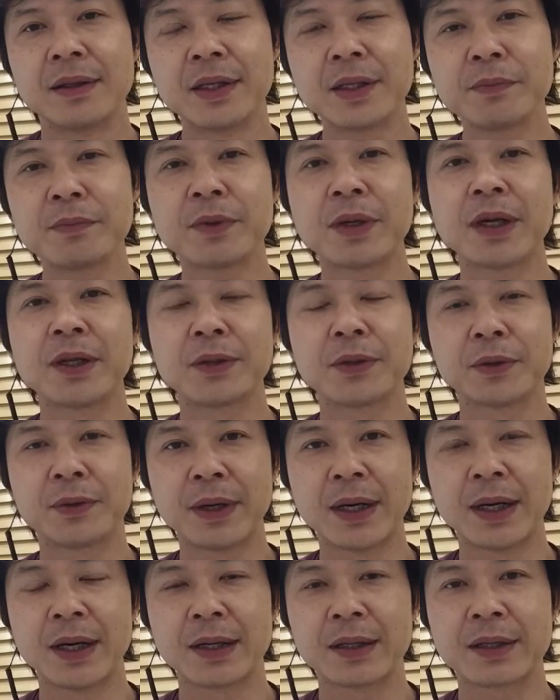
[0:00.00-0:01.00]
インプラント
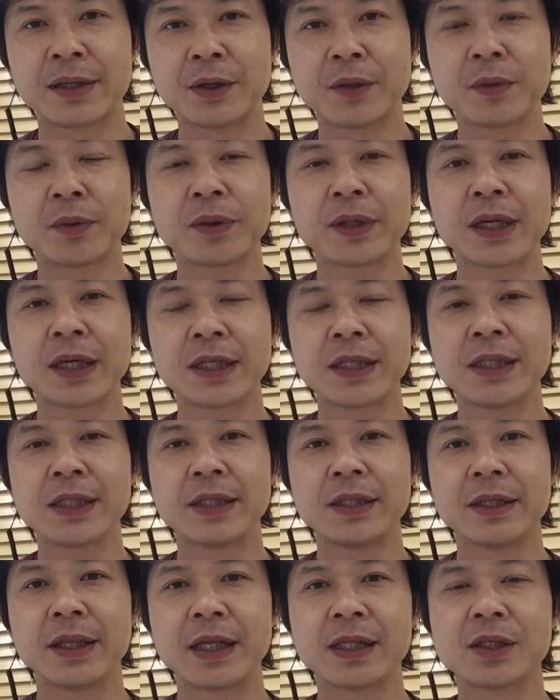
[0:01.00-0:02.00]
は基本的
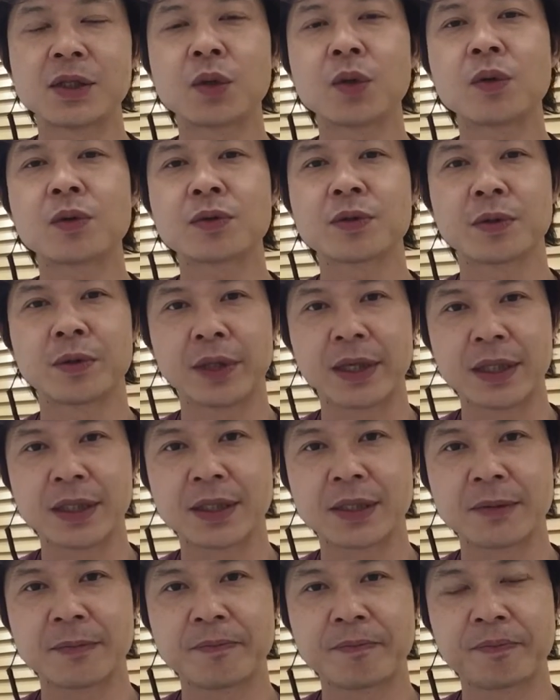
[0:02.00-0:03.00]
にネジ構造で
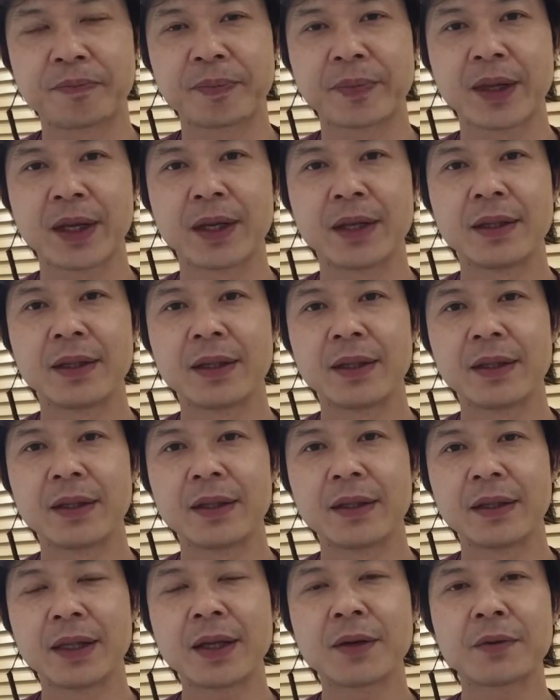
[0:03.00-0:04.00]
す
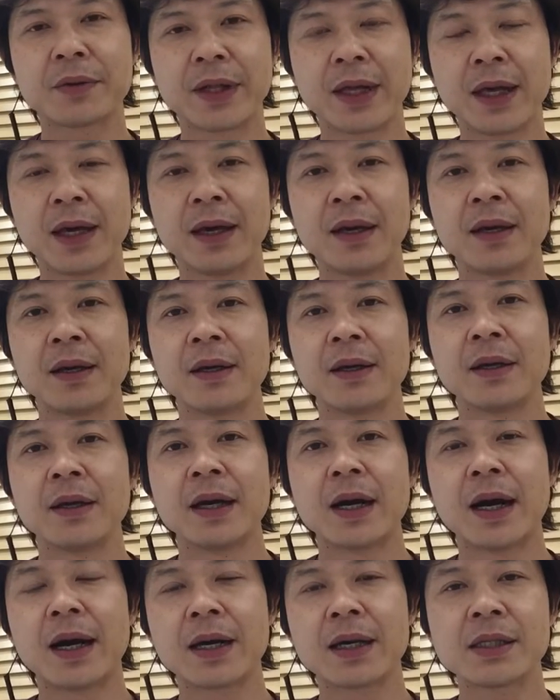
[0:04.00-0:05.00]
なので
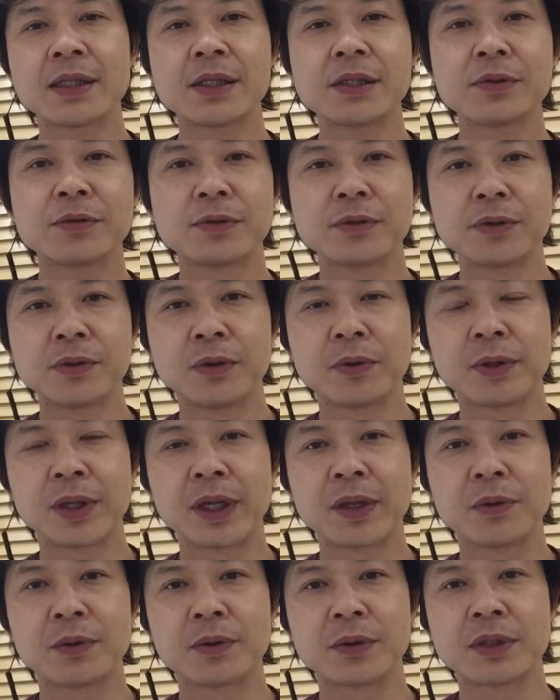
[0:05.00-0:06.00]
激しい運動
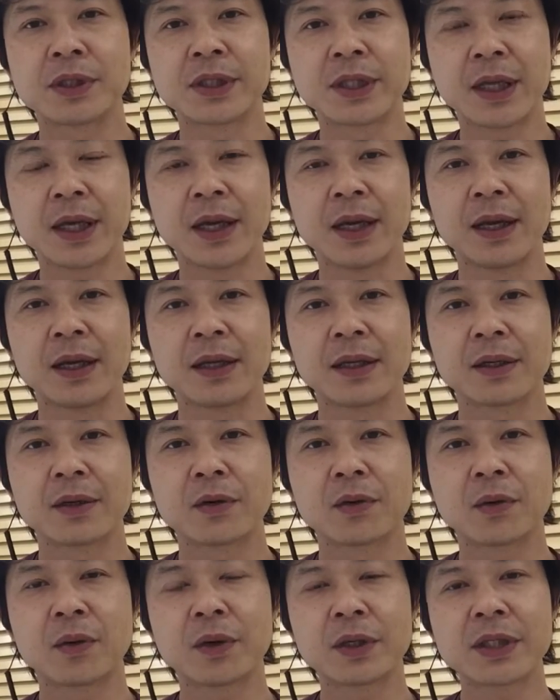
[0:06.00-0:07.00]
などをして
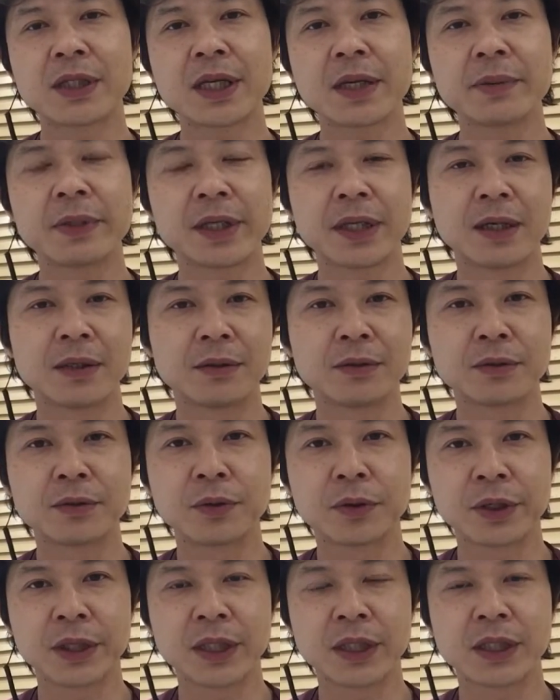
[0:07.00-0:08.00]
小刻みな
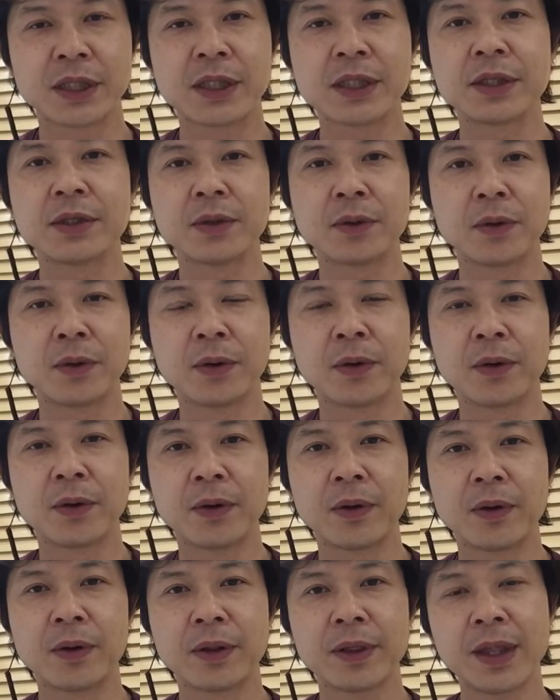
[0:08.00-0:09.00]
動き振動
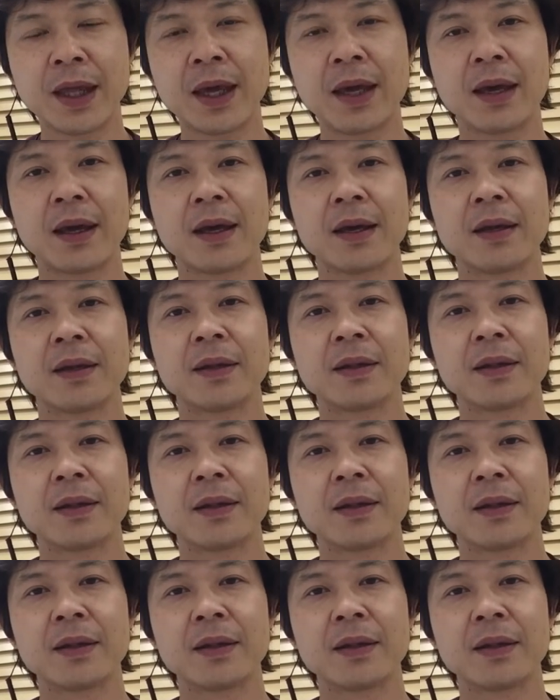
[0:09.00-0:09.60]
で